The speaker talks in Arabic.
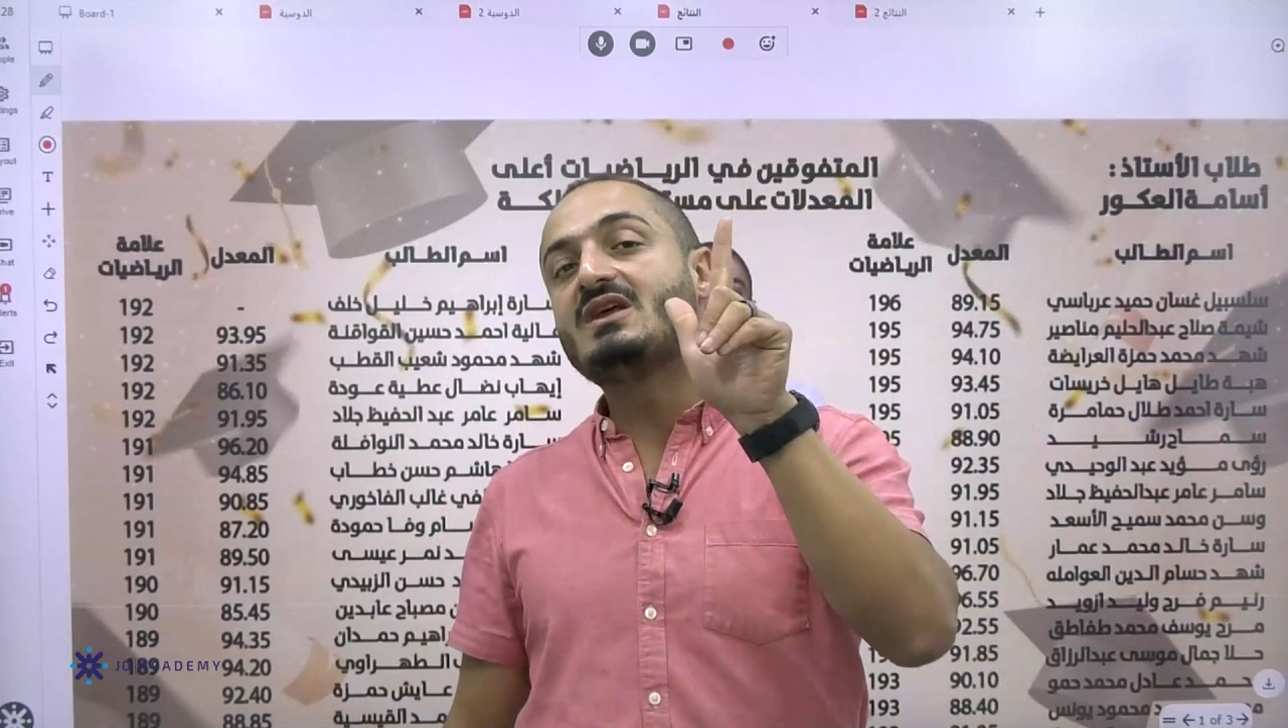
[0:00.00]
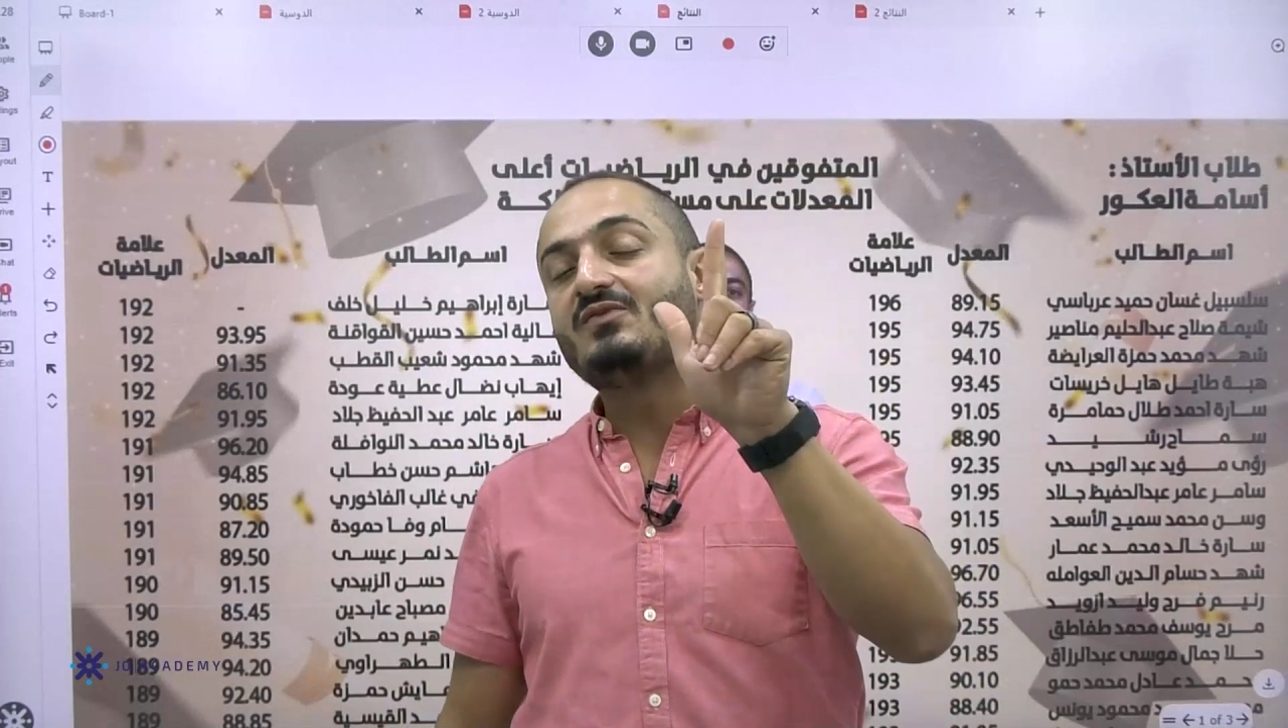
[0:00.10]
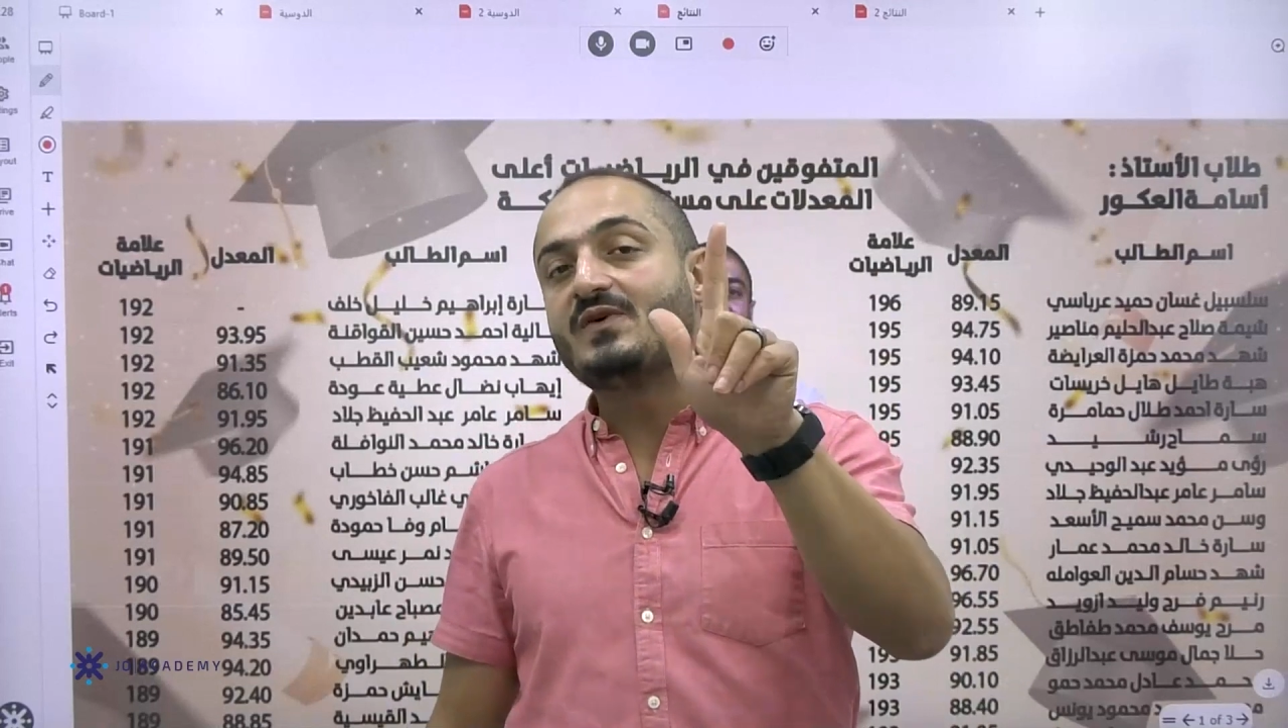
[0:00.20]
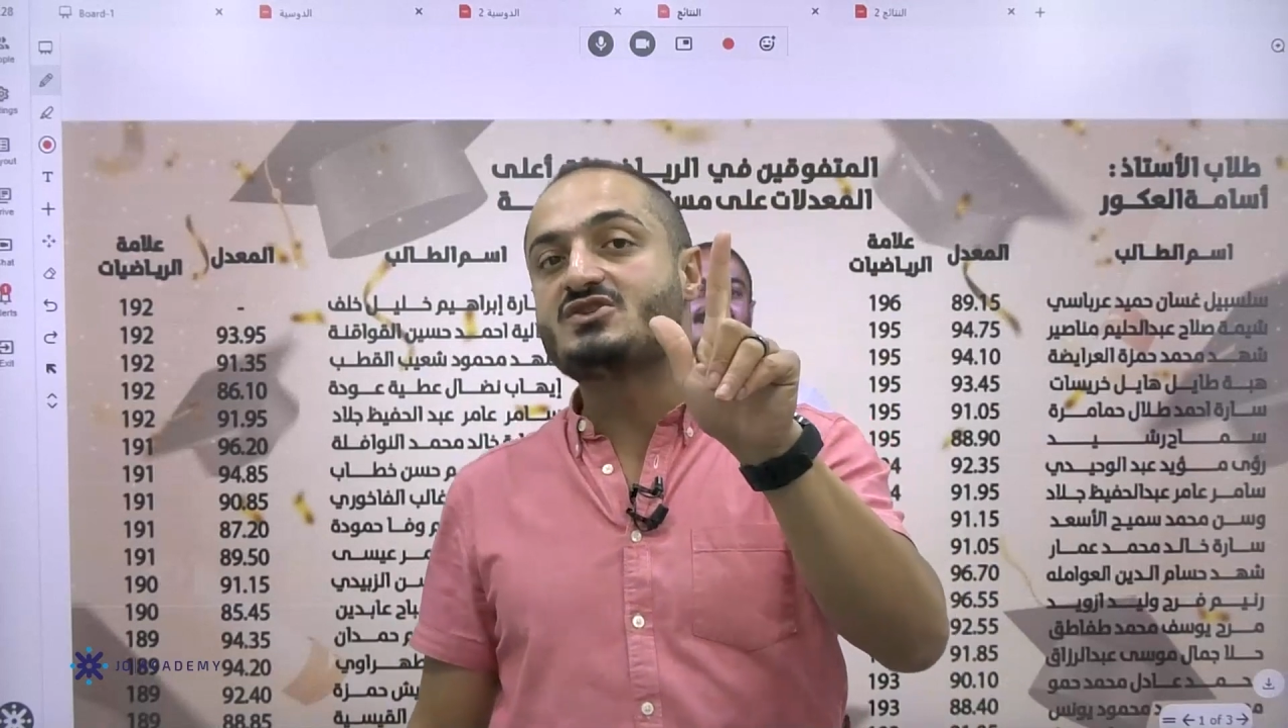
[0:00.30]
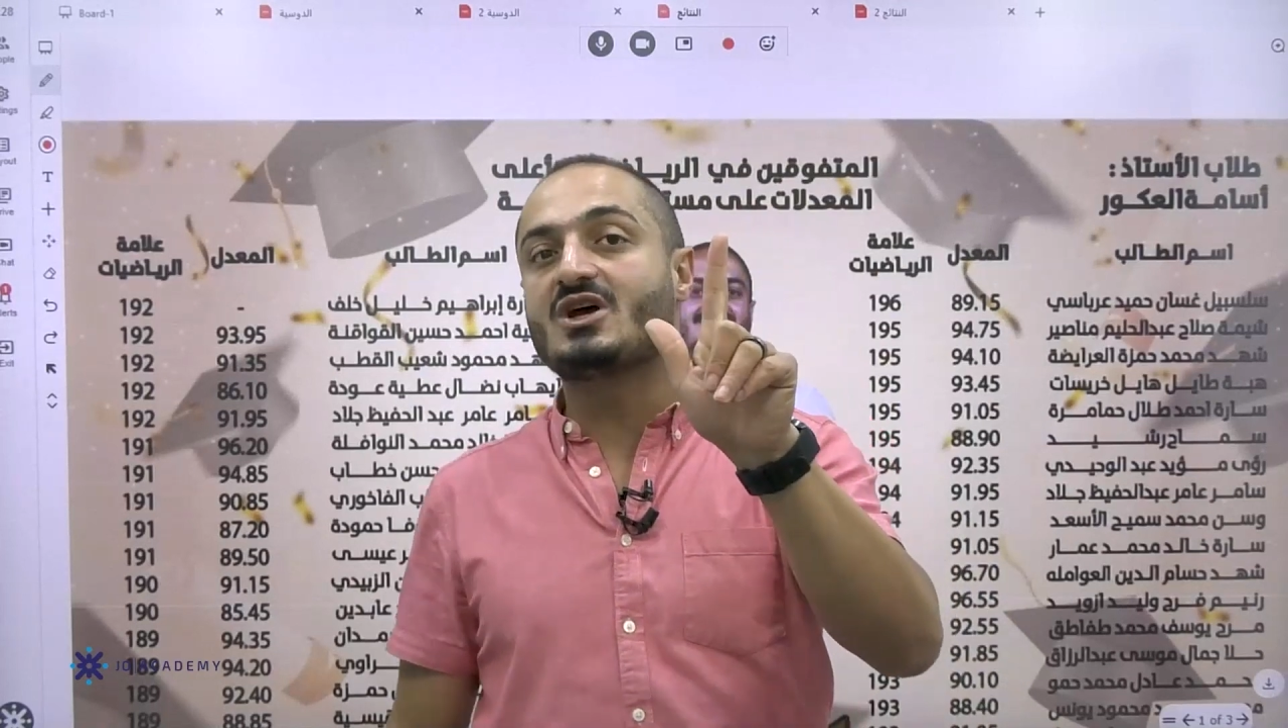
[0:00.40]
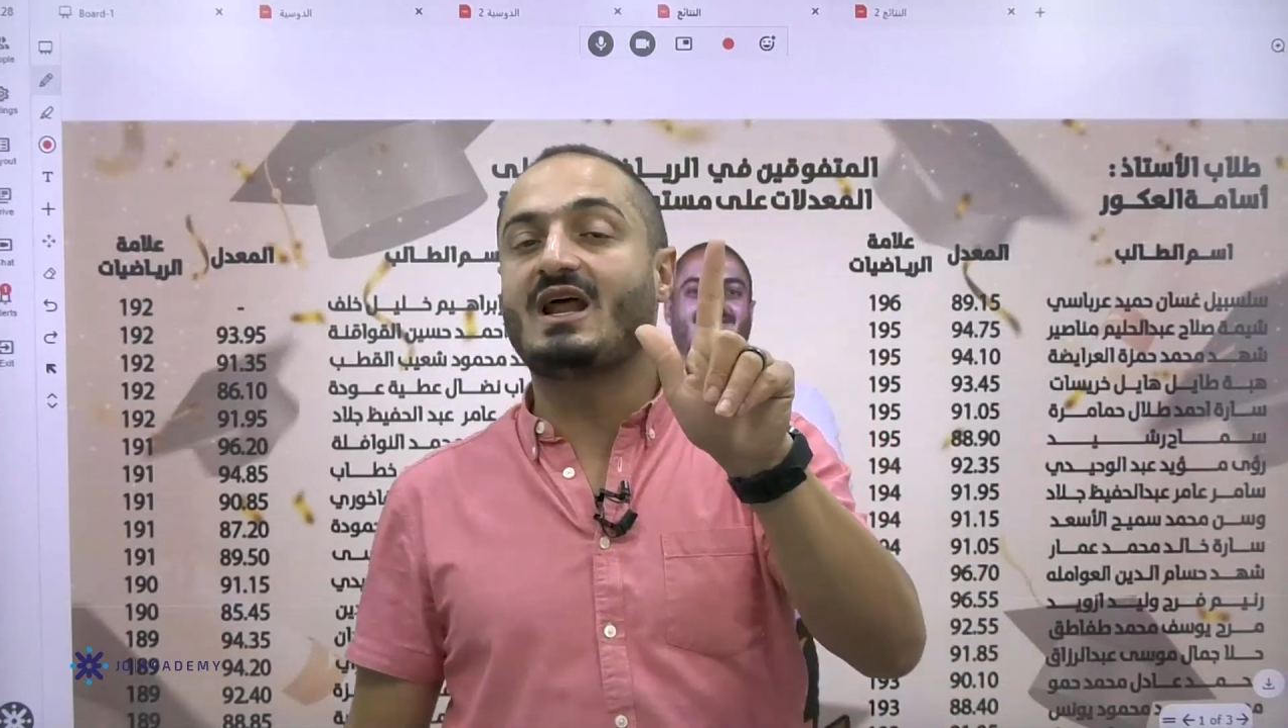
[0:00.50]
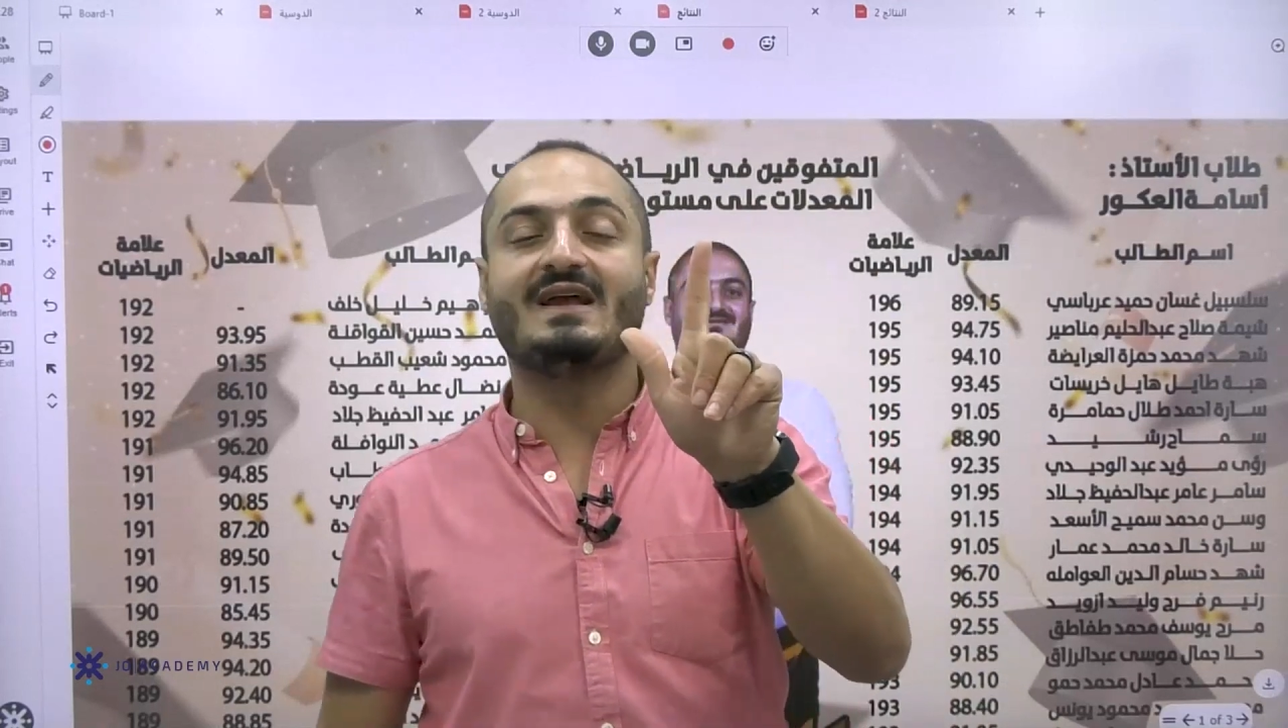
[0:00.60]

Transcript: الفجر